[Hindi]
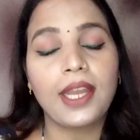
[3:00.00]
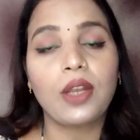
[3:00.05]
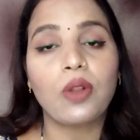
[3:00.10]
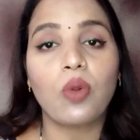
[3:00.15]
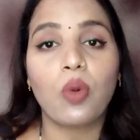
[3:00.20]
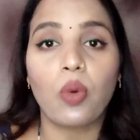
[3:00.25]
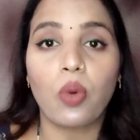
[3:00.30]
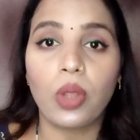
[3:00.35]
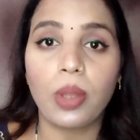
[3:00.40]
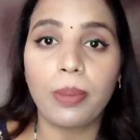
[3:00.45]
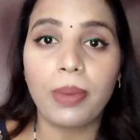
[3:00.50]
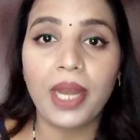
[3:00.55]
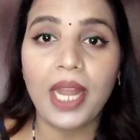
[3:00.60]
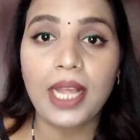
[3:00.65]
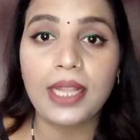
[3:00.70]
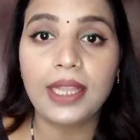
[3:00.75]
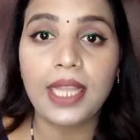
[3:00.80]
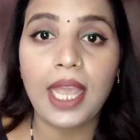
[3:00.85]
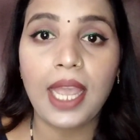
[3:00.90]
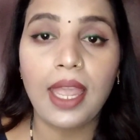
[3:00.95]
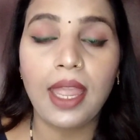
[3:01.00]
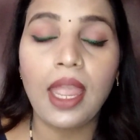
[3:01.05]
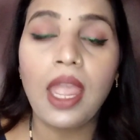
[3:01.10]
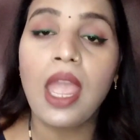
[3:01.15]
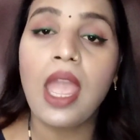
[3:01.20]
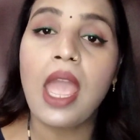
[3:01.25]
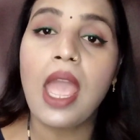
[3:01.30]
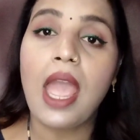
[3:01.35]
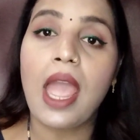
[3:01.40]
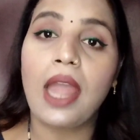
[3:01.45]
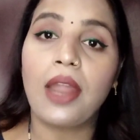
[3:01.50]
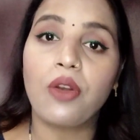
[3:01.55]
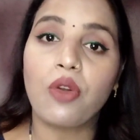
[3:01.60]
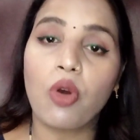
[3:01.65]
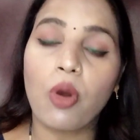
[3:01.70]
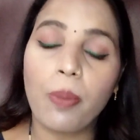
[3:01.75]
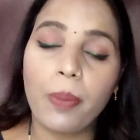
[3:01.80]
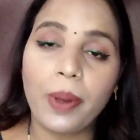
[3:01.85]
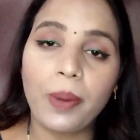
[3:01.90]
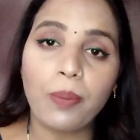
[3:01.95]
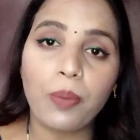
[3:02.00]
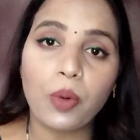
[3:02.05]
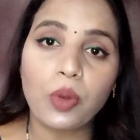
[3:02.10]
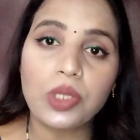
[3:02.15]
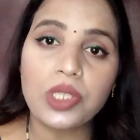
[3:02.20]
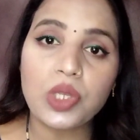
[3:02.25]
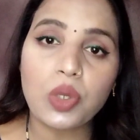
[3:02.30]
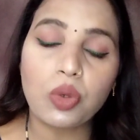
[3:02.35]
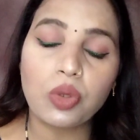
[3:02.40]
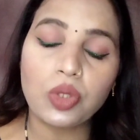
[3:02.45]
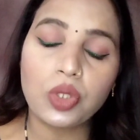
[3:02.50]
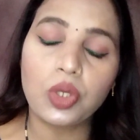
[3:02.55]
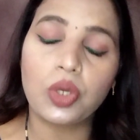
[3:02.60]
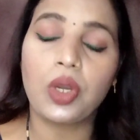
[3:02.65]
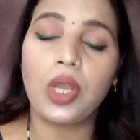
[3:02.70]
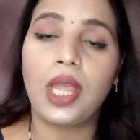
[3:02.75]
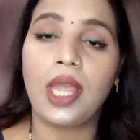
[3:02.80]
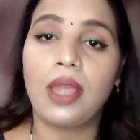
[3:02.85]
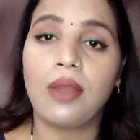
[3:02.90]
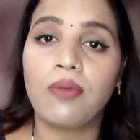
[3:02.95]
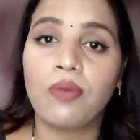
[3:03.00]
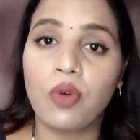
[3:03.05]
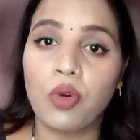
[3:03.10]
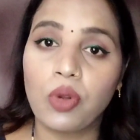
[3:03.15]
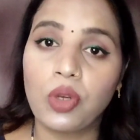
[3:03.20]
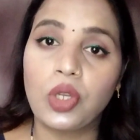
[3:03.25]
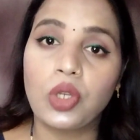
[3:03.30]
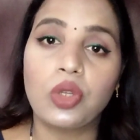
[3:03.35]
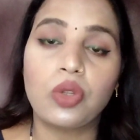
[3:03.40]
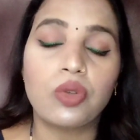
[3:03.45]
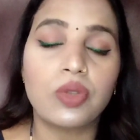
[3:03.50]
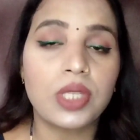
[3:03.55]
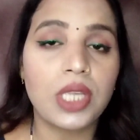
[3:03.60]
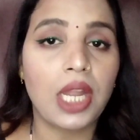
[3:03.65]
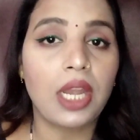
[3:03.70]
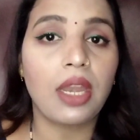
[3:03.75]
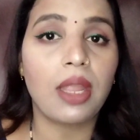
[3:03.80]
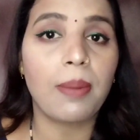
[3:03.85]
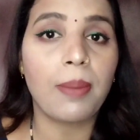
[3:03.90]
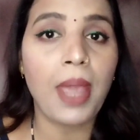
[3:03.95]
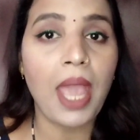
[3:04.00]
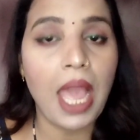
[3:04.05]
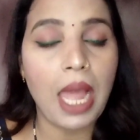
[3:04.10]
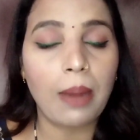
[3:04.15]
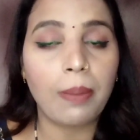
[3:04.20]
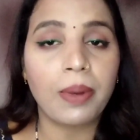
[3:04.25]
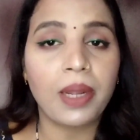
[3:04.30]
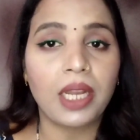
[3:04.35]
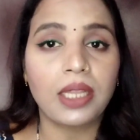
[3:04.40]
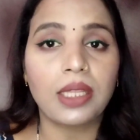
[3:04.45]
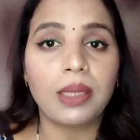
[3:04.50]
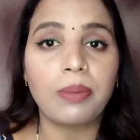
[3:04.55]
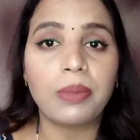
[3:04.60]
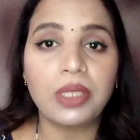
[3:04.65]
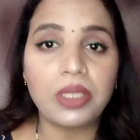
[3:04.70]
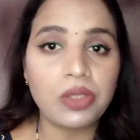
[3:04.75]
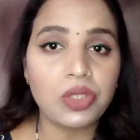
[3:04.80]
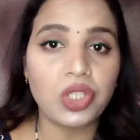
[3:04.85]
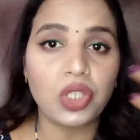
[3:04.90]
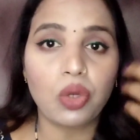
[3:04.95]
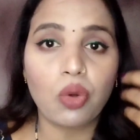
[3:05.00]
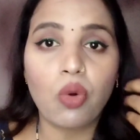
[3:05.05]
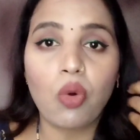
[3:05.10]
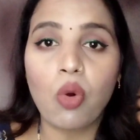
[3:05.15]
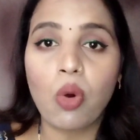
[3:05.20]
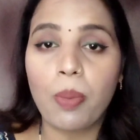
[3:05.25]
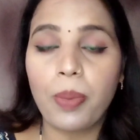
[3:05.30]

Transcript: एंड ग्लोई बनाता है एंड ओपन पोर्स को जो है वो रिड्यूस करने में हेल्प करता है मतलब जिनको